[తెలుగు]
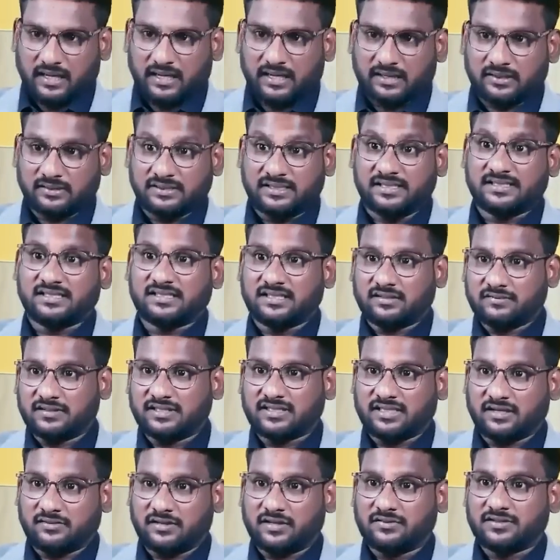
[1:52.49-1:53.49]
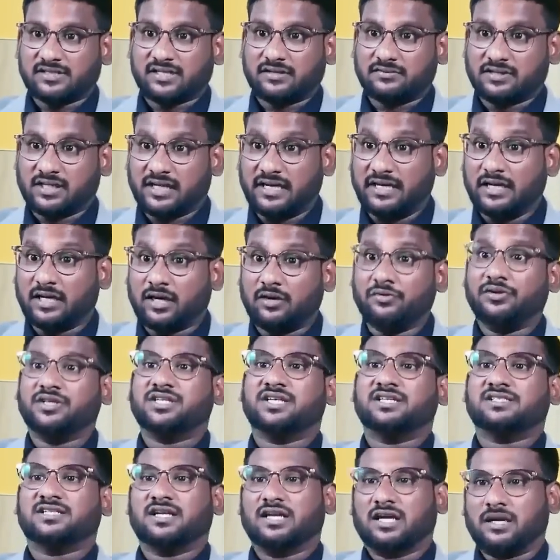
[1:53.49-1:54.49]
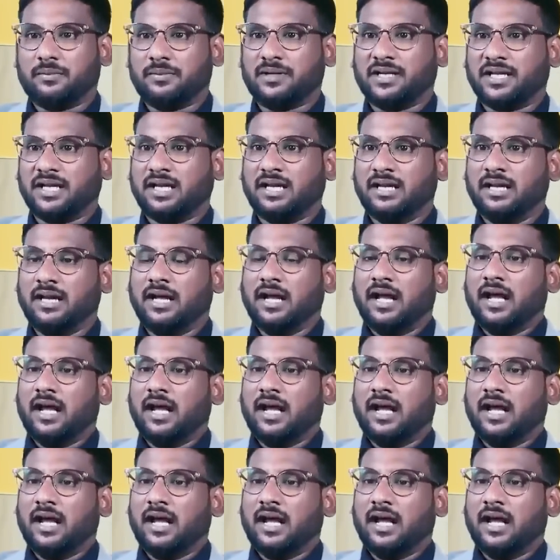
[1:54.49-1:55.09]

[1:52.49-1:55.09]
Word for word: లైక్ సిక్స్ అవర్స్ సెవెన్ అవర్స్ ఆ విధంగా ఇంటర్వ్యూ చేశాను కాబట్టి